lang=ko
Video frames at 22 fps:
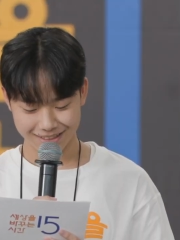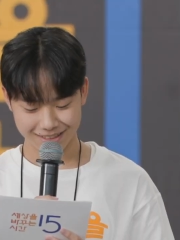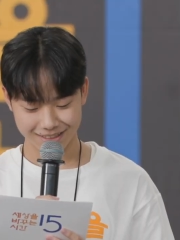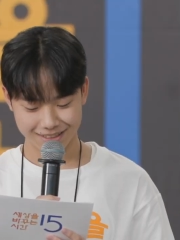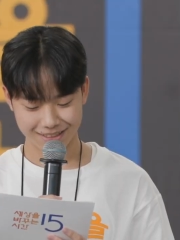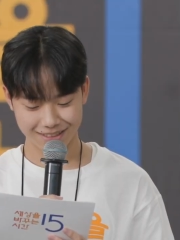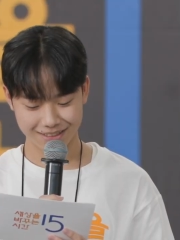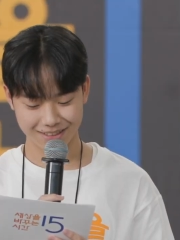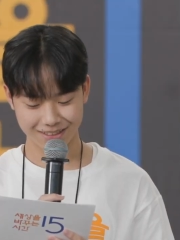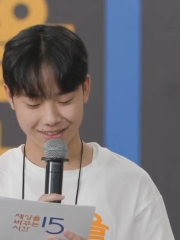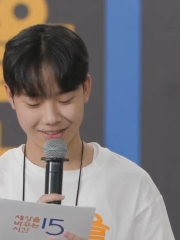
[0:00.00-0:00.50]

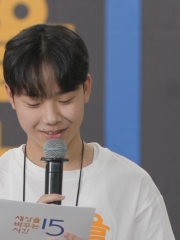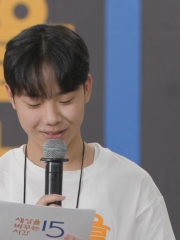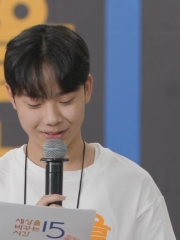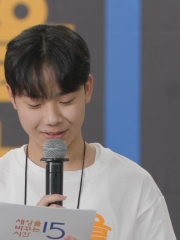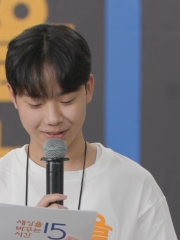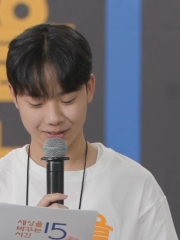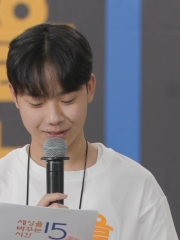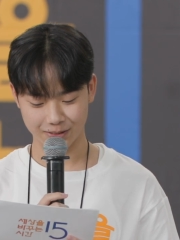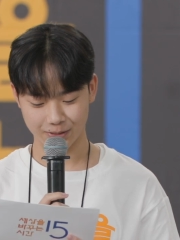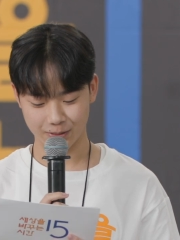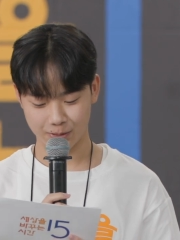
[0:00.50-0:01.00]
그래서
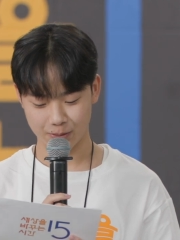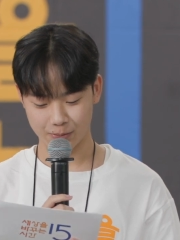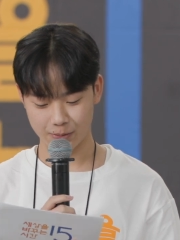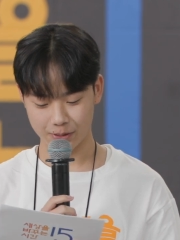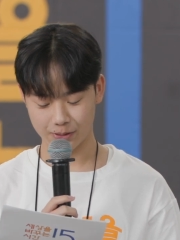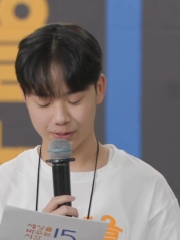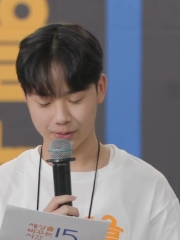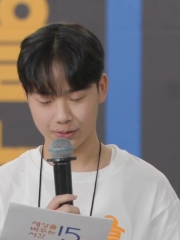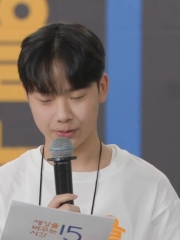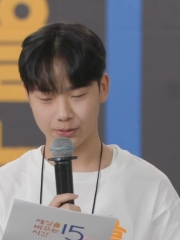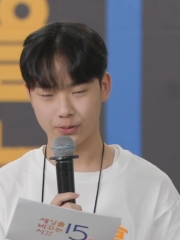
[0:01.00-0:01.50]
저는
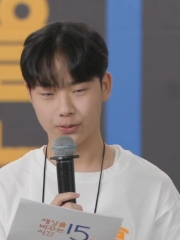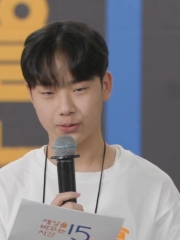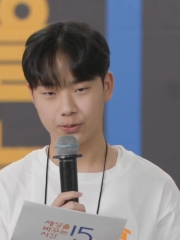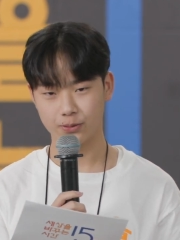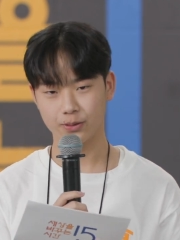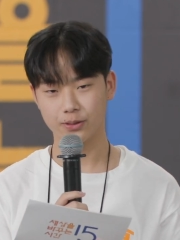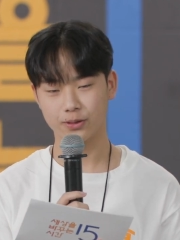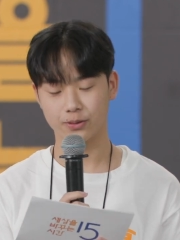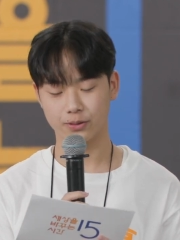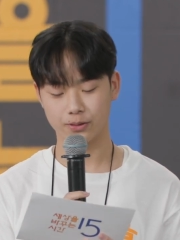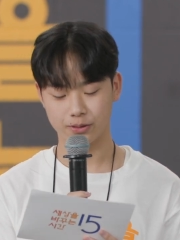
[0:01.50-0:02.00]
고백으로
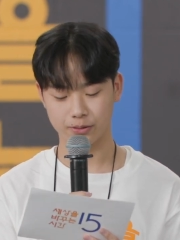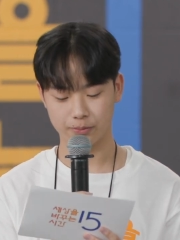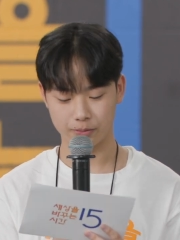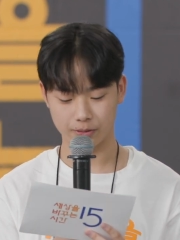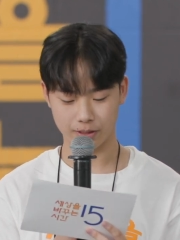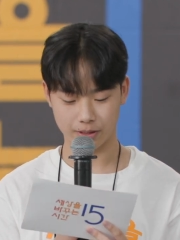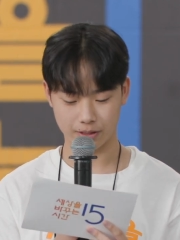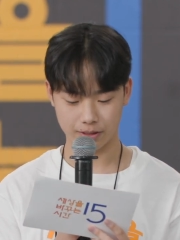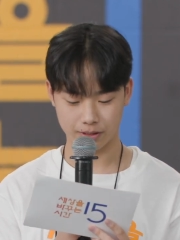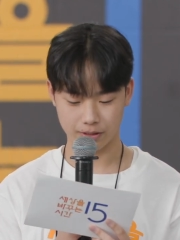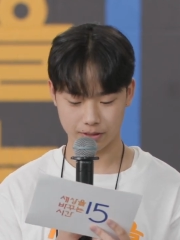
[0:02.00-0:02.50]

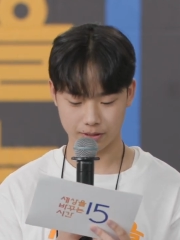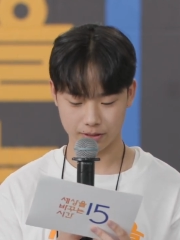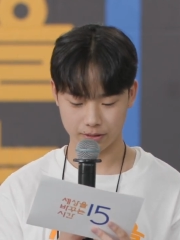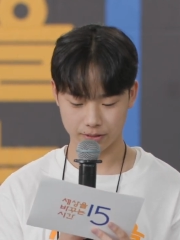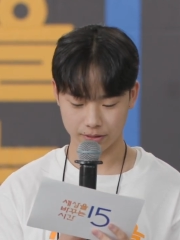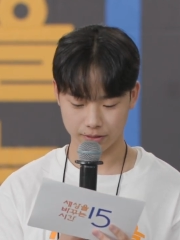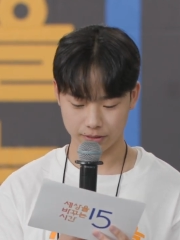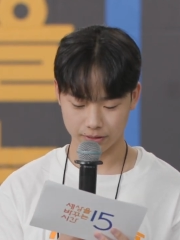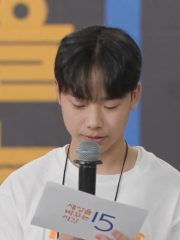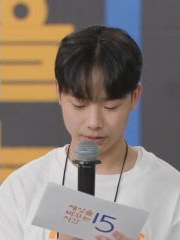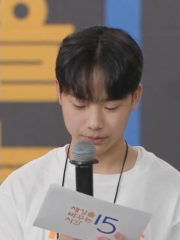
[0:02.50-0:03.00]
혼내줬습니다.
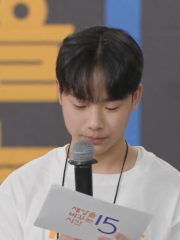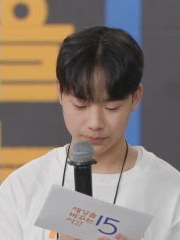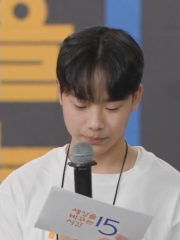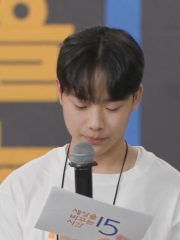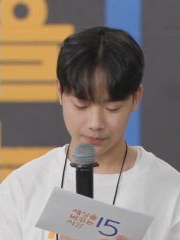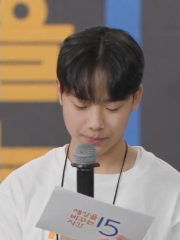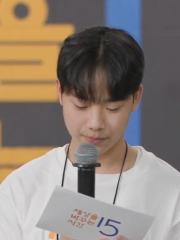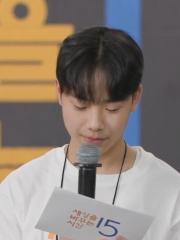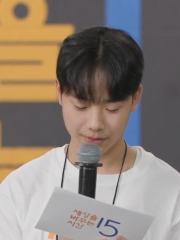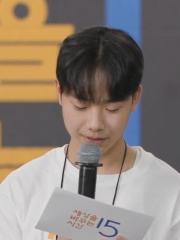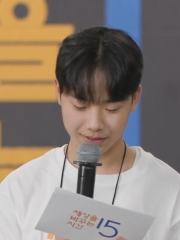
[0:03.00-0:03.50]

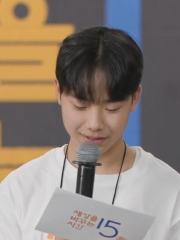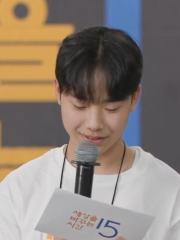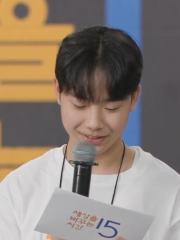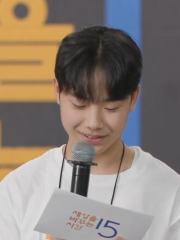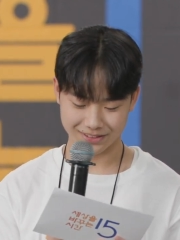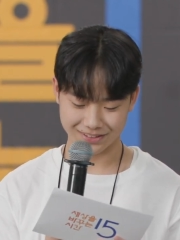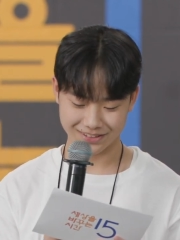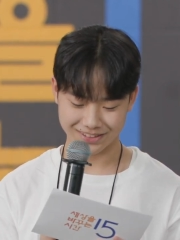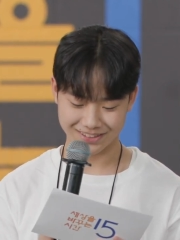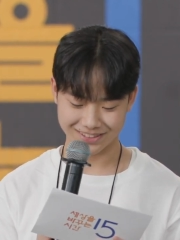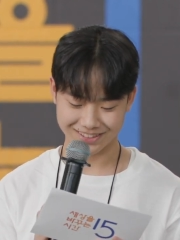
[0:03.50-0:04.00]

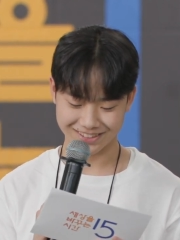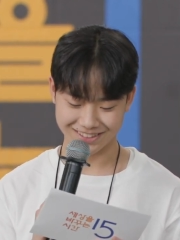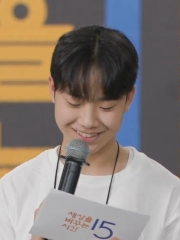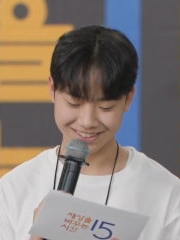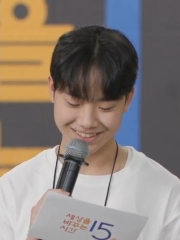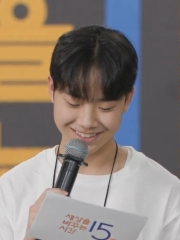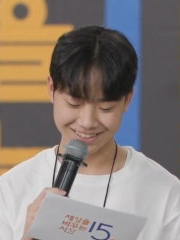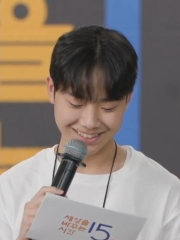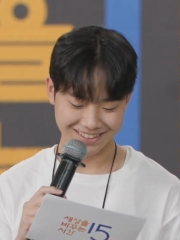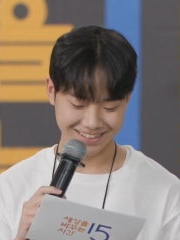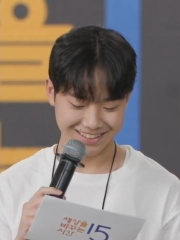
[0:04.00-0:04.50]
어,
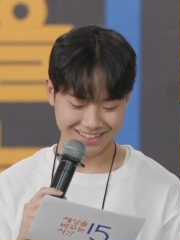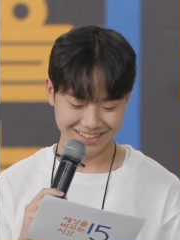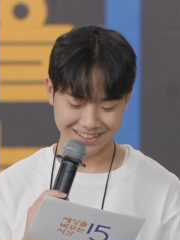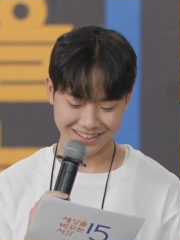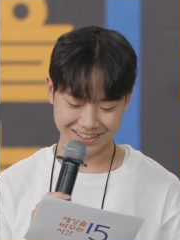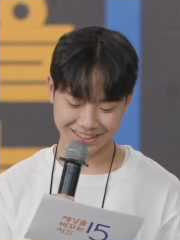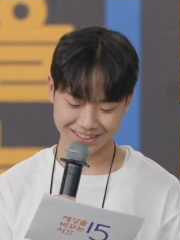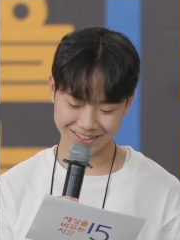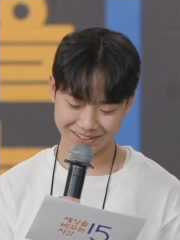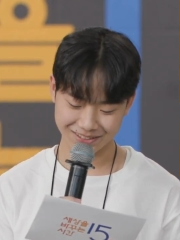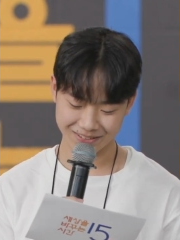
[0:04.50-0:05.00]

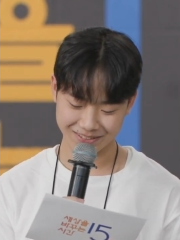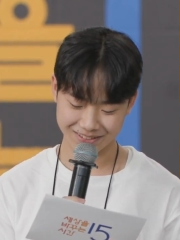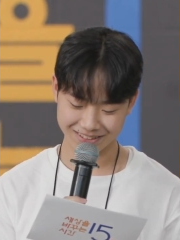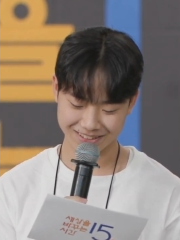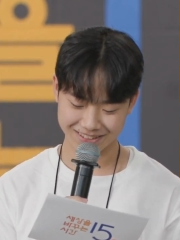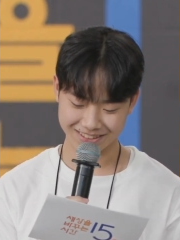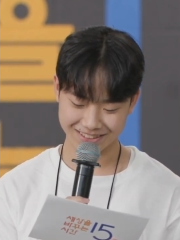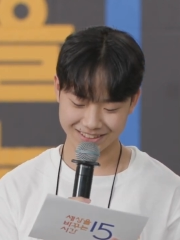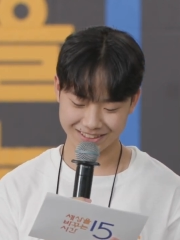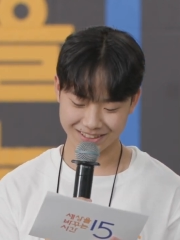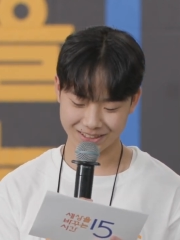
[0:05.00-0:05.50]

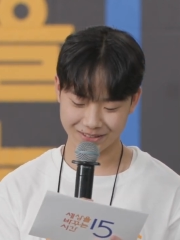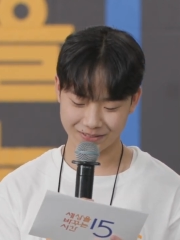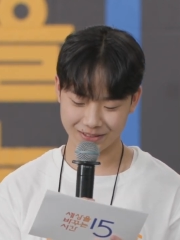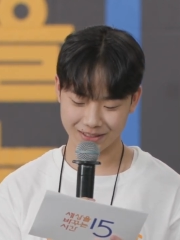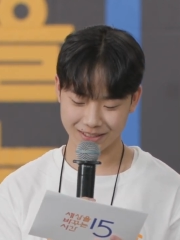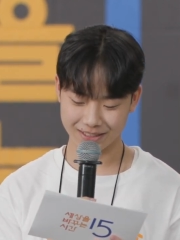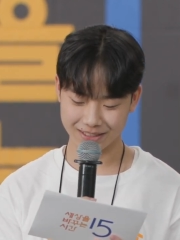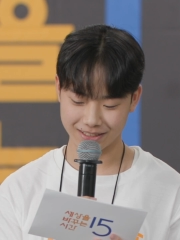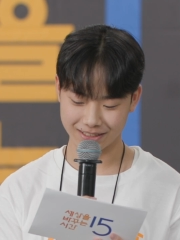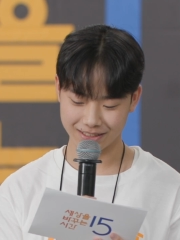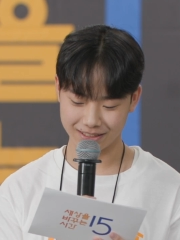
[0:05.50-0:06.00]
하지만 드라마
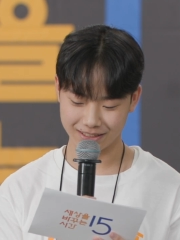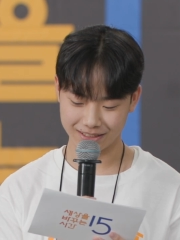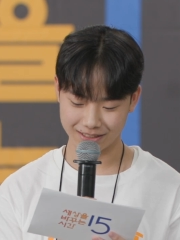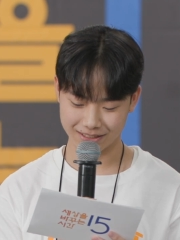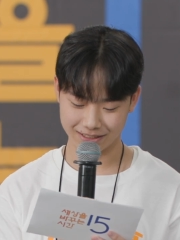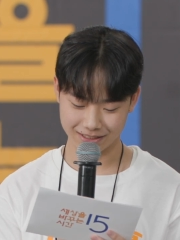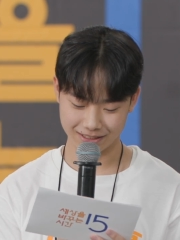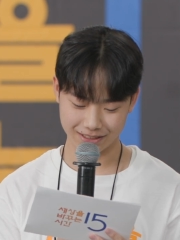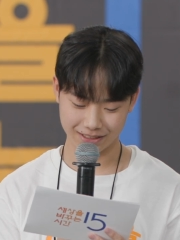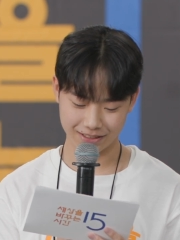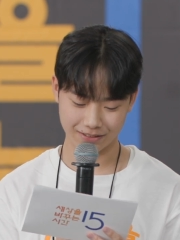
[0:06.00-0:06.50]
같은
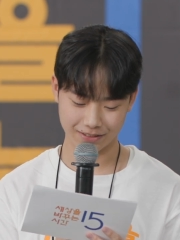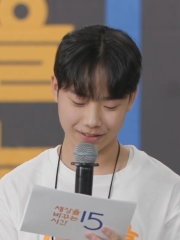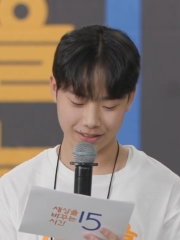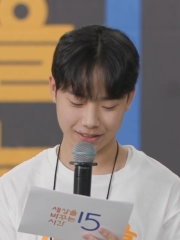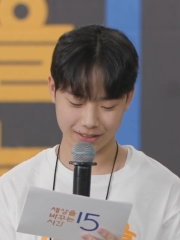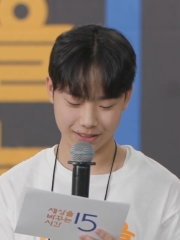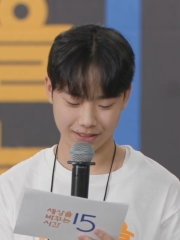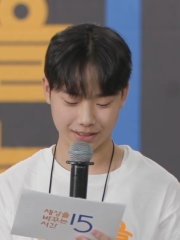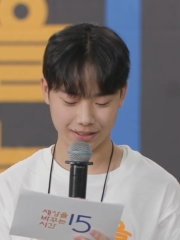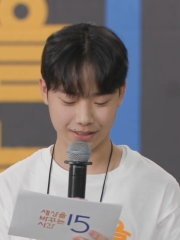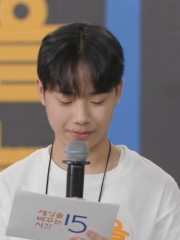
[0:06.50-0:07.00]
일은 일어나지
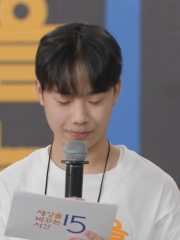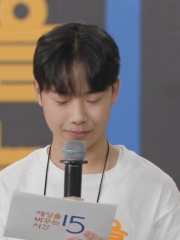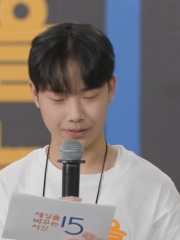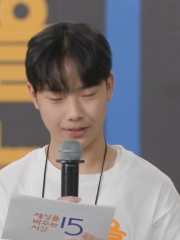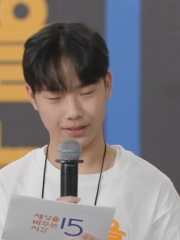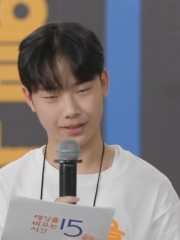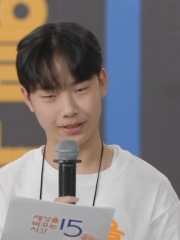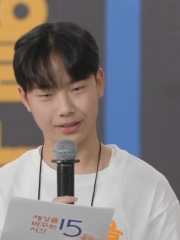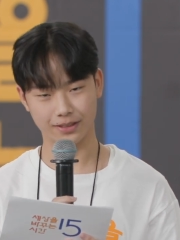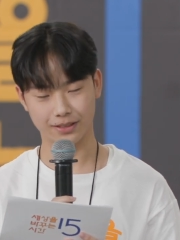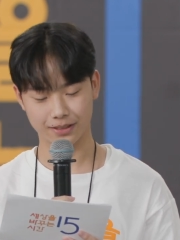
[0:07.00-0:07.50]

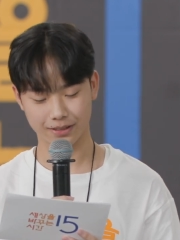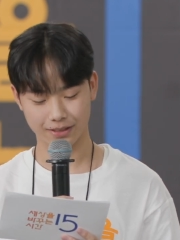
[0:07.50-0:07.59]
않았습니다.